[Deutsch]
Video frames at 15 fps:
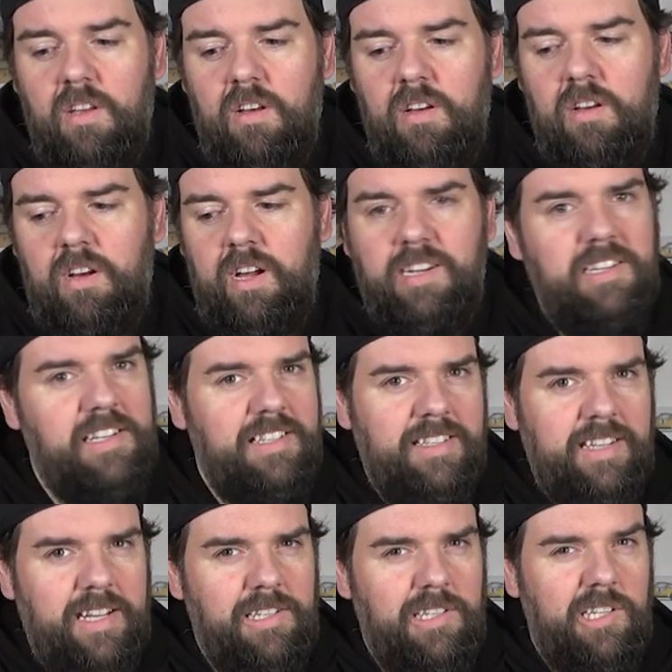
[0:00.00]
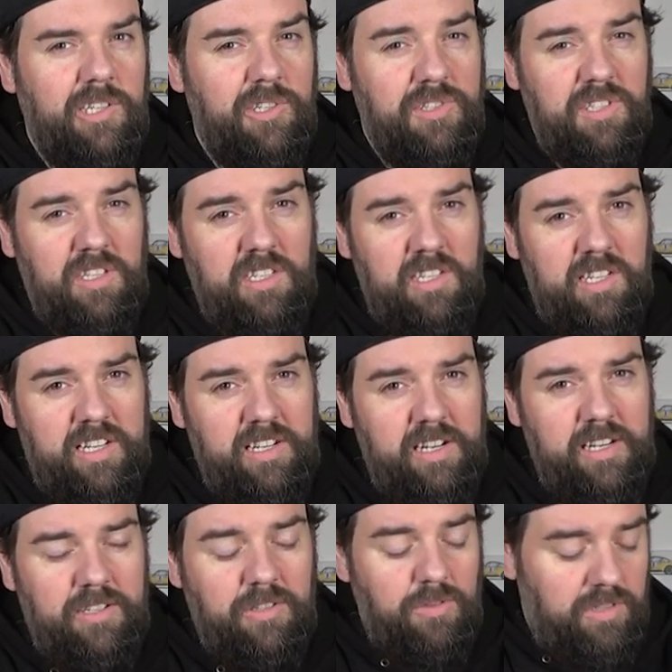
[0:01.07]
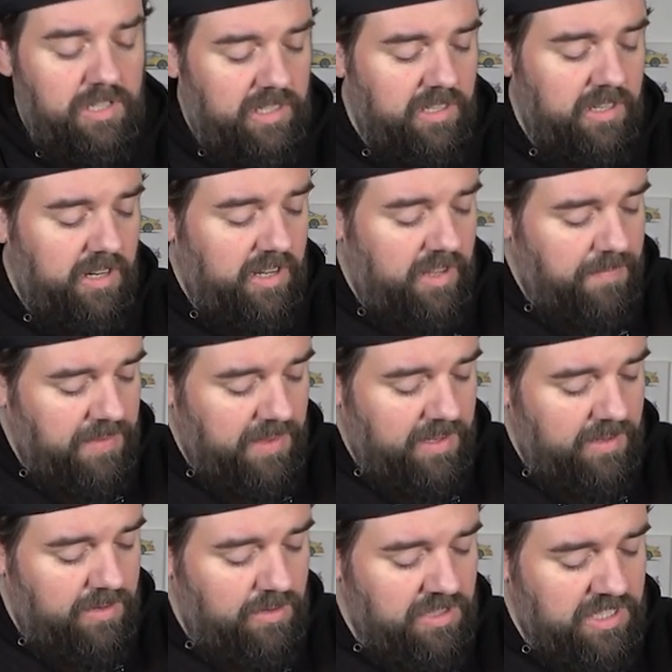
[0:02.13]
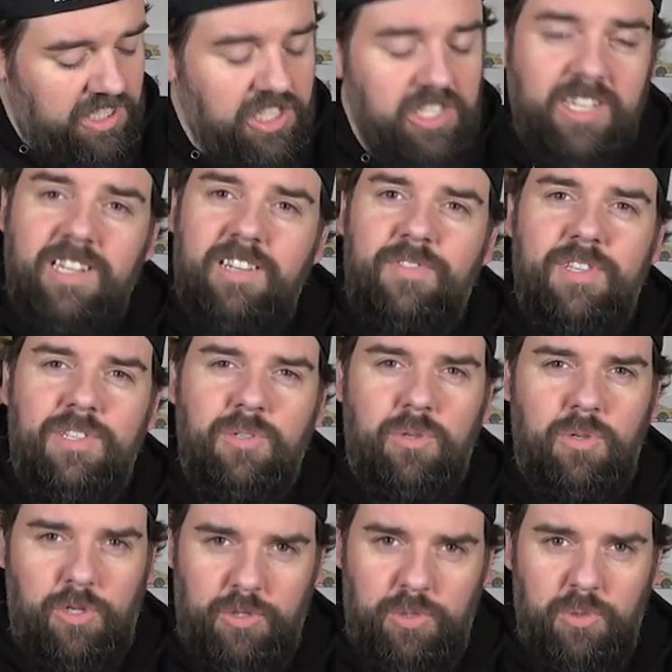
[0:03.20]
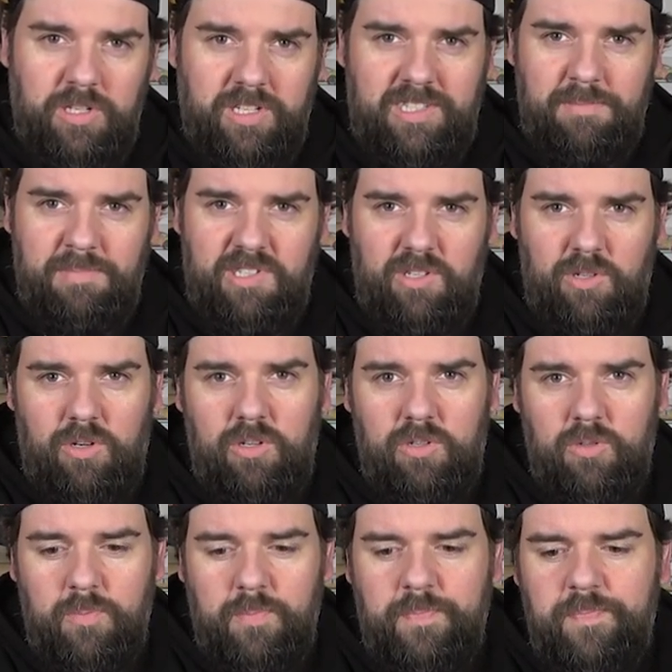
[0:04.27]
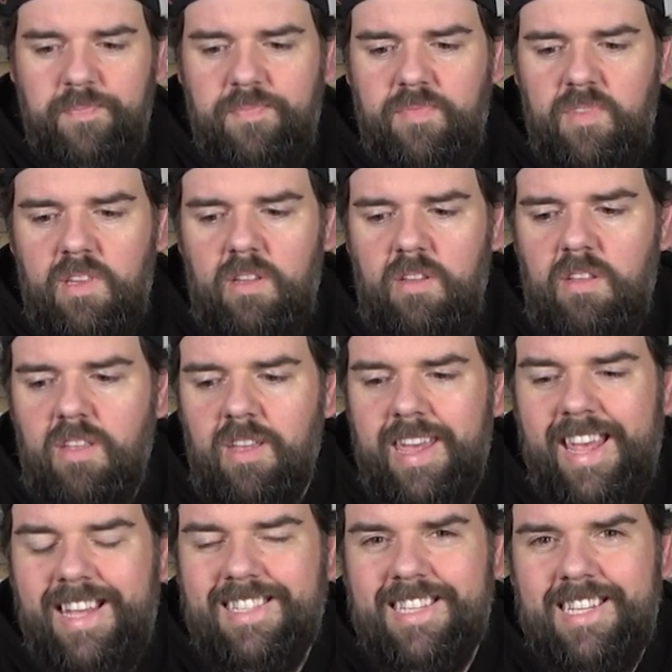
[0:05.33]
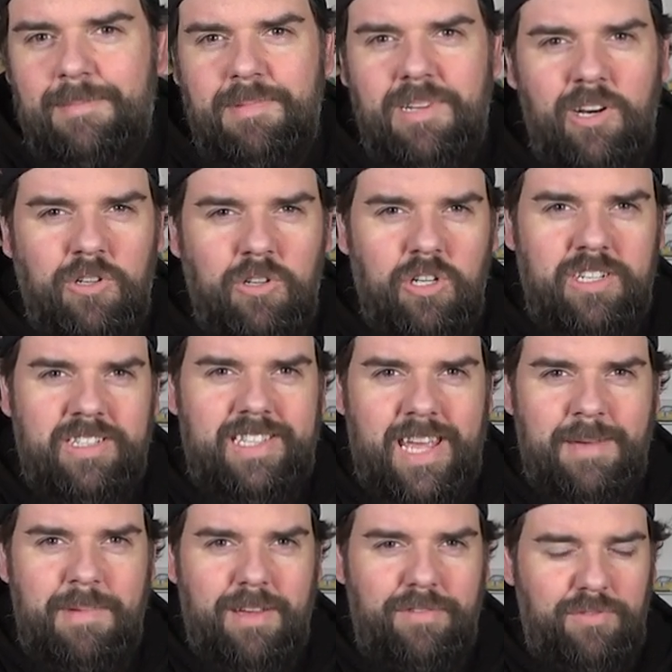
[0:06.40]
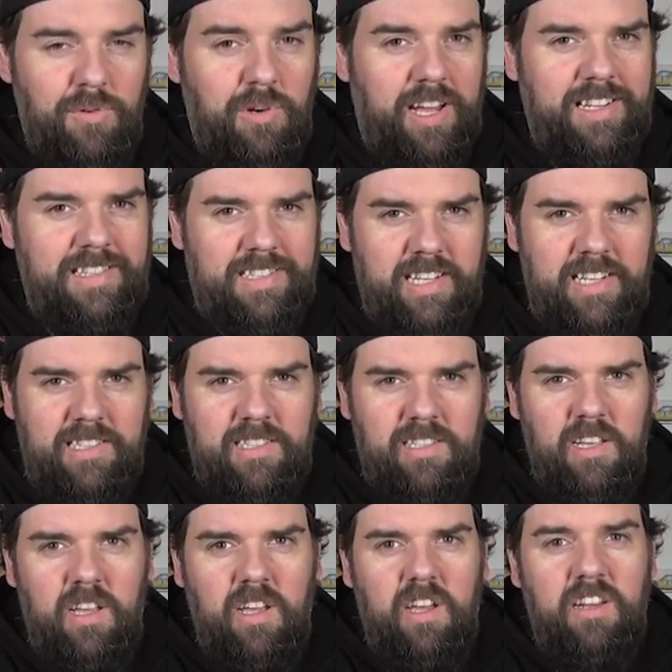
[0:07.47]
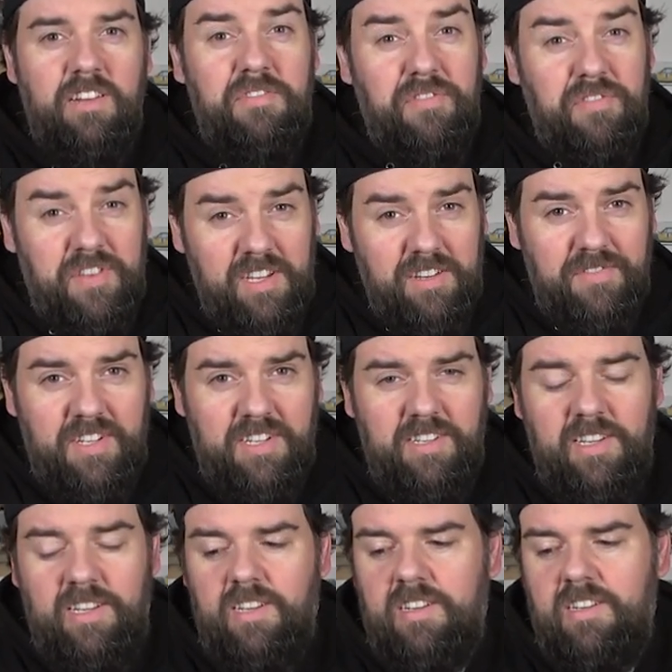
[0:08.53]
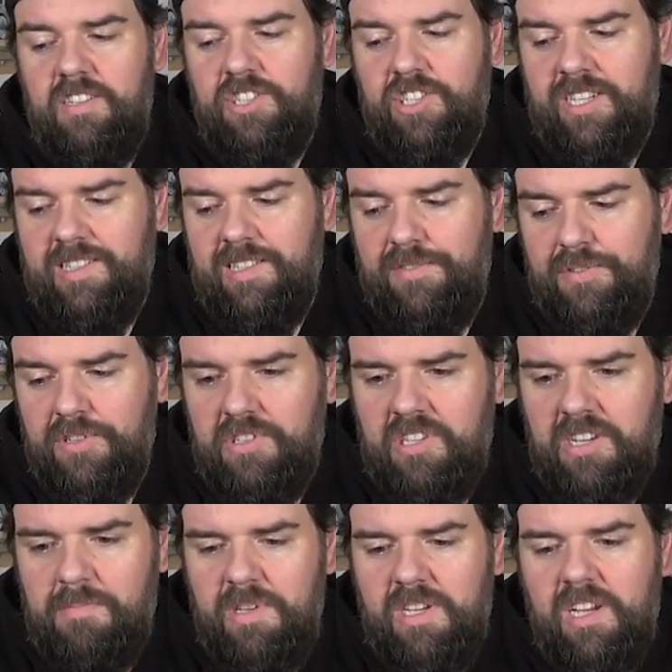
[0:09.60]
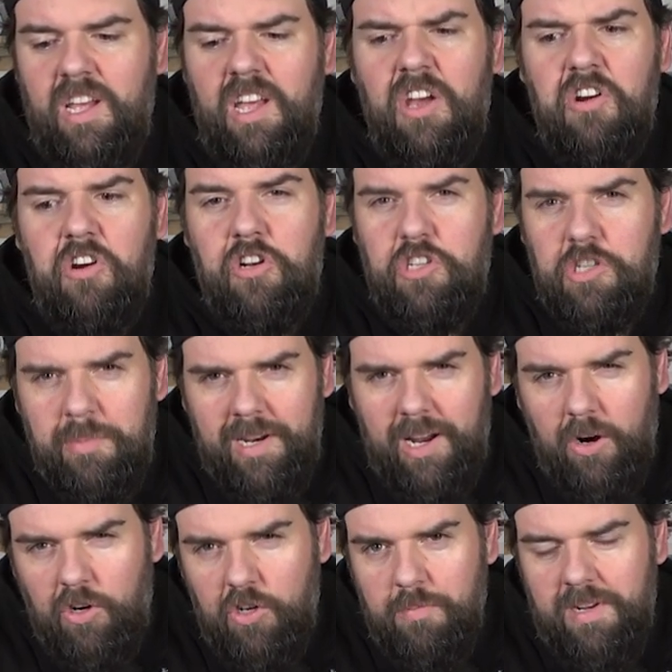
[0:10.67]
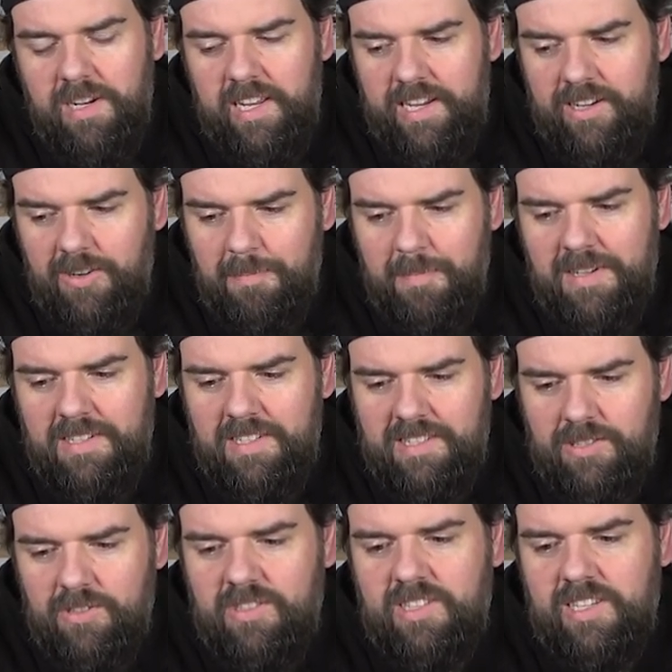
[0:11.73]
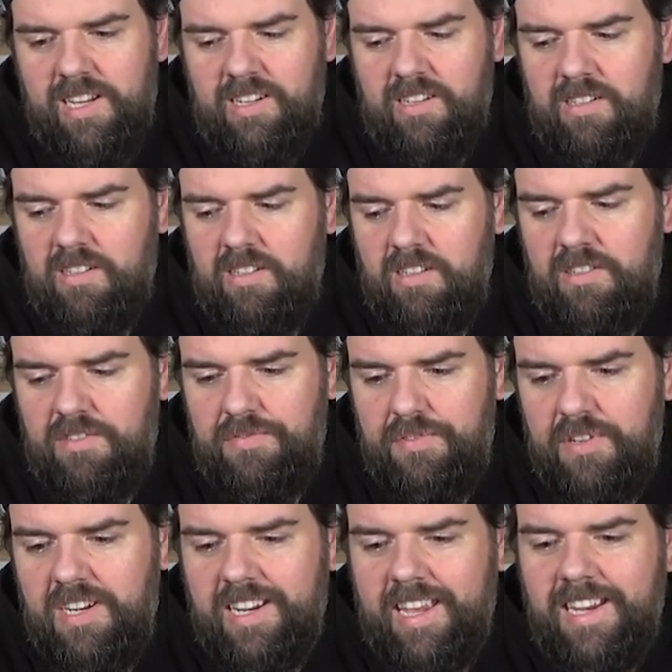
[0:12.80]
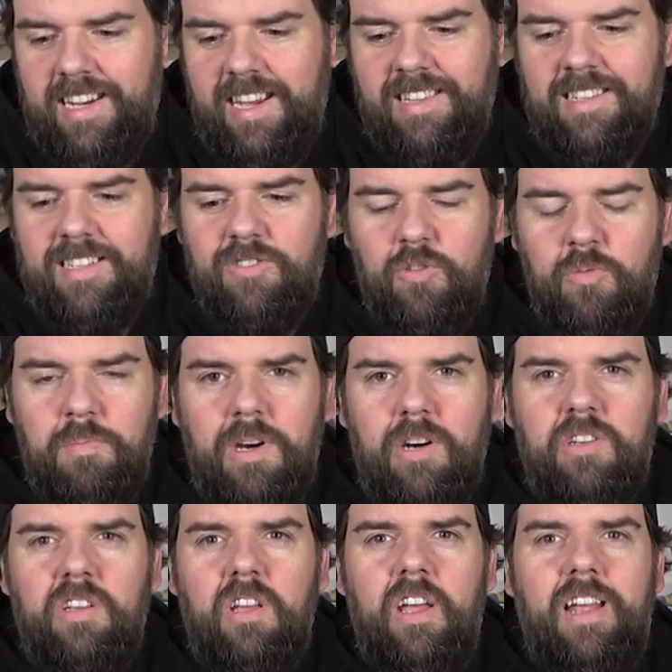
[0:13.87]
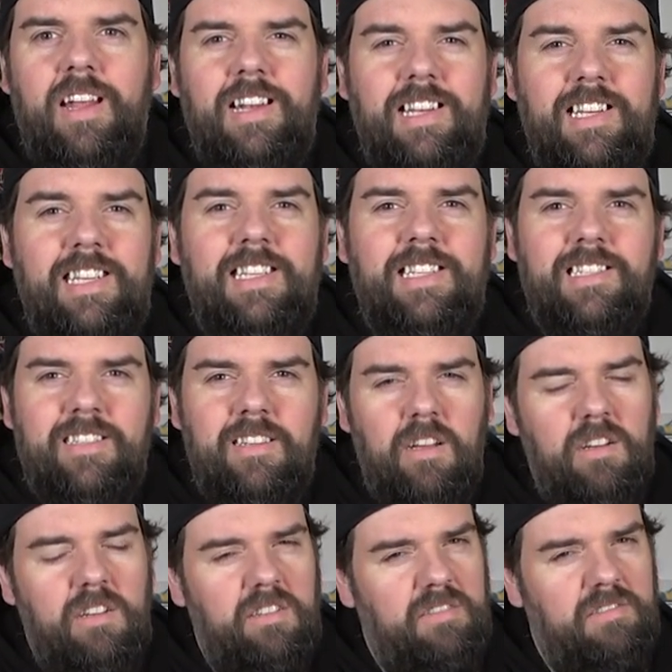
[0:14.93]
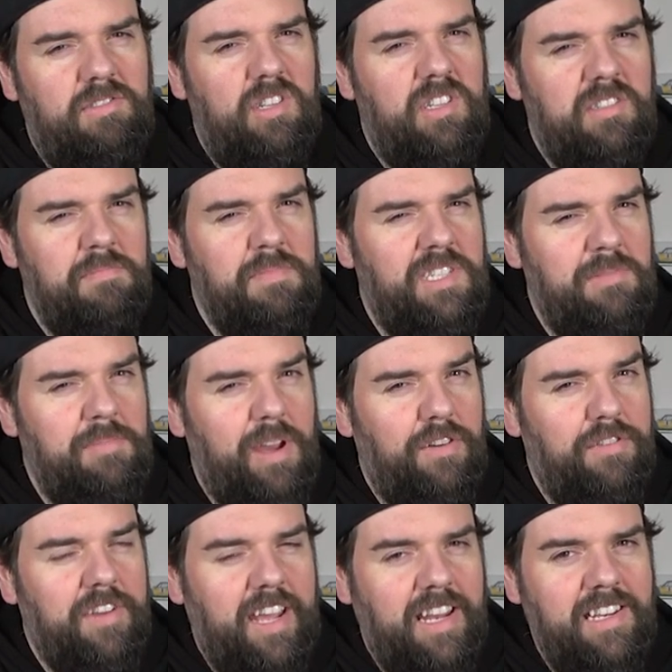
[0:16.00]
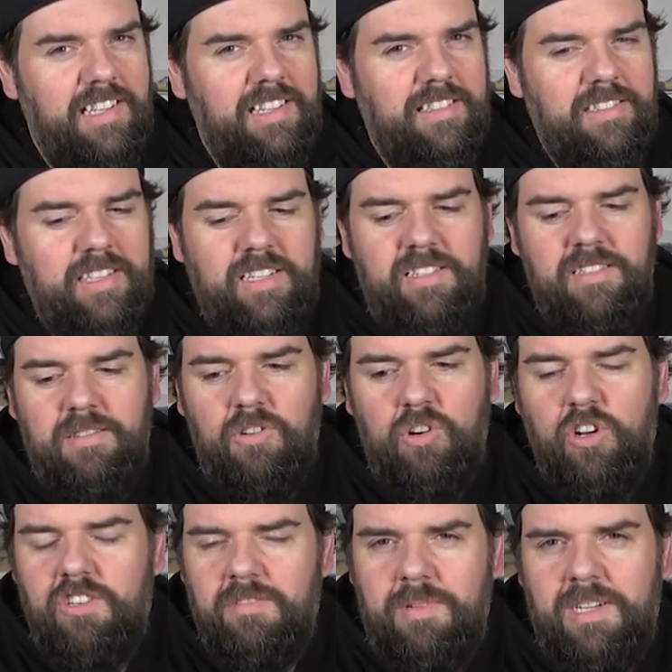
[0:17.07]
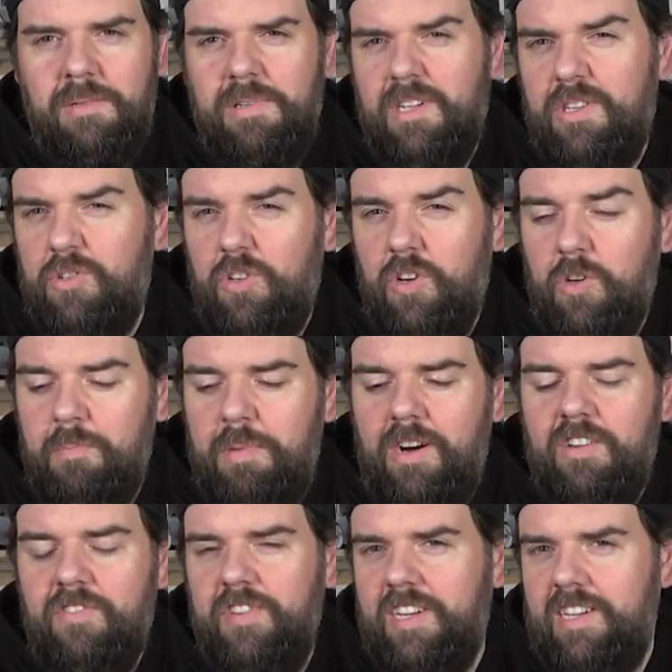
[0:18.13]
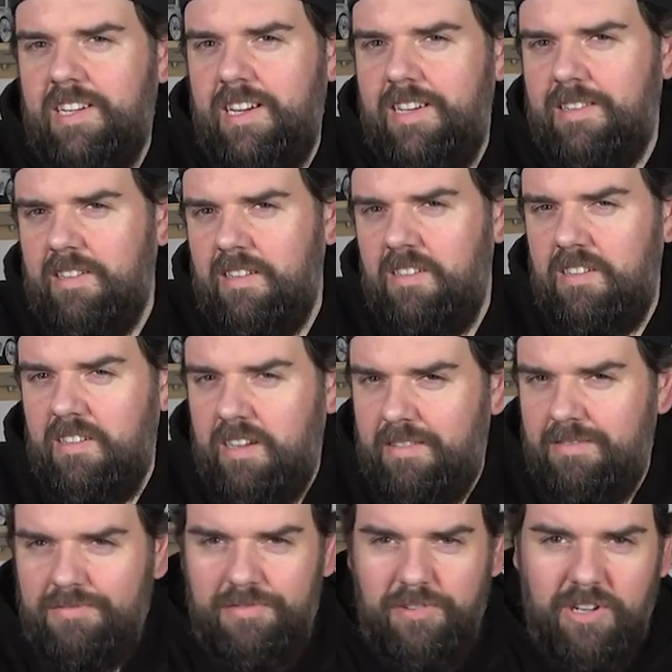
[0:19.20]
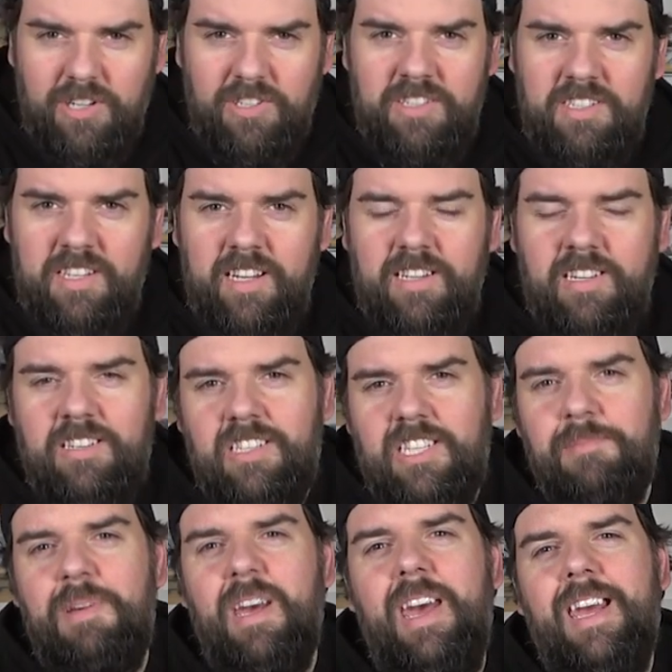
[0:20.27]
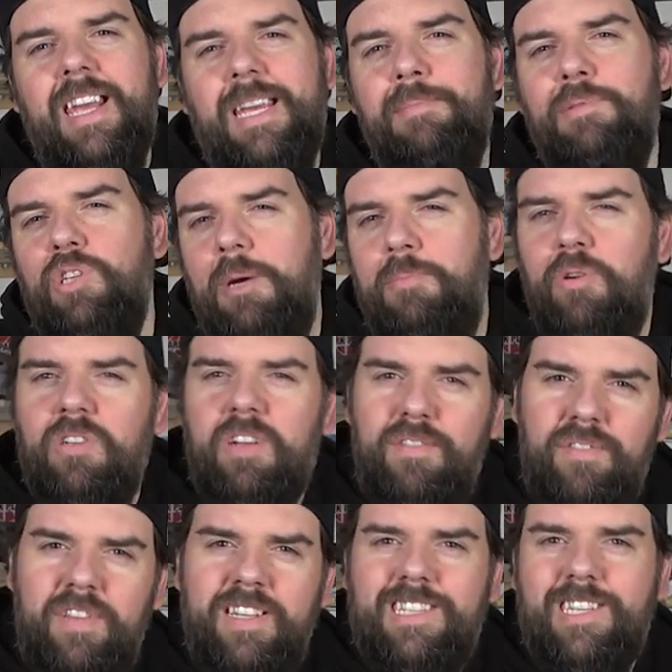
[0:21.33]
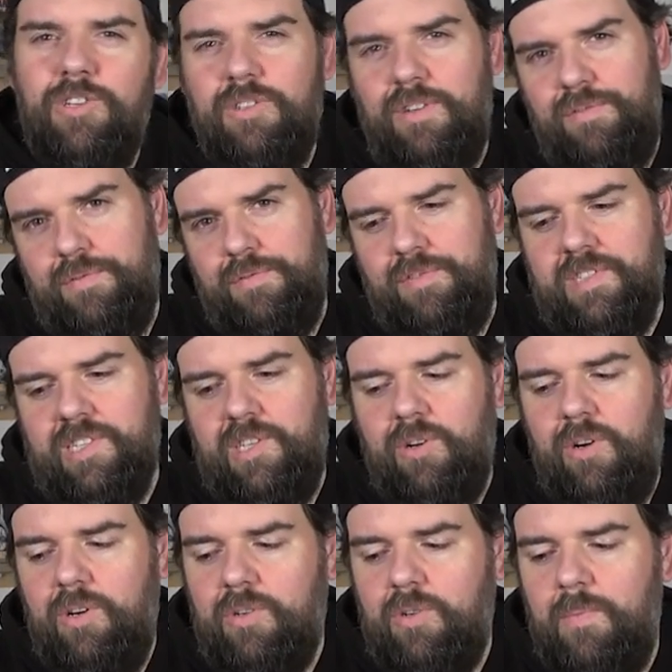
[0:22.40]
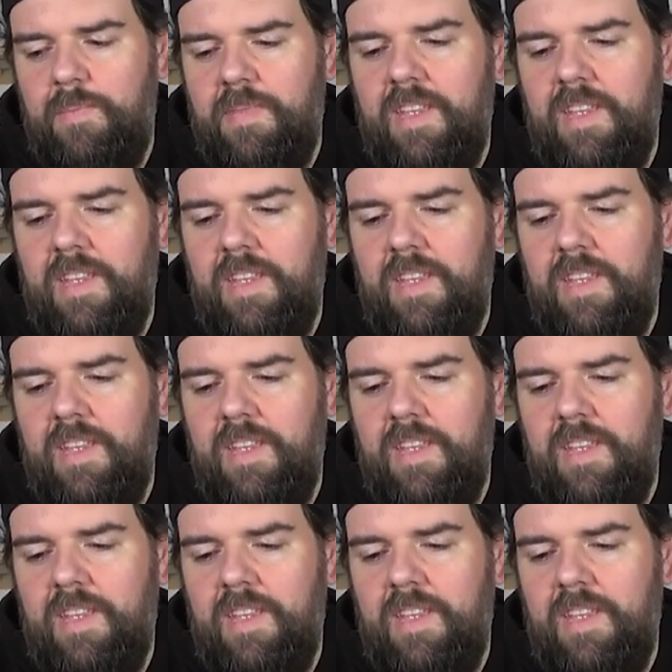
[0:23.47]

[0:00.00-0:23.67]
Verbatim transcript: Äh, allerdings keine Karosserie, keine Elektronik mm, und die Standardversion kostet 170 Euro. Es gibt auch noch das MF01X, ein 4 bd äh, chassis von Tamir. Könnte man auch überlegen, ob man dies sozusagen äh, für den Renneinsatz umbaut. Liegt, äh, ist ein bisschen mehr auf Rallye gesetzt, könnte man aber natürlich auch bauen. Wäre dann halt Vorder- und Hinterradantrieb, gibt es so ab 140, 150 Euro.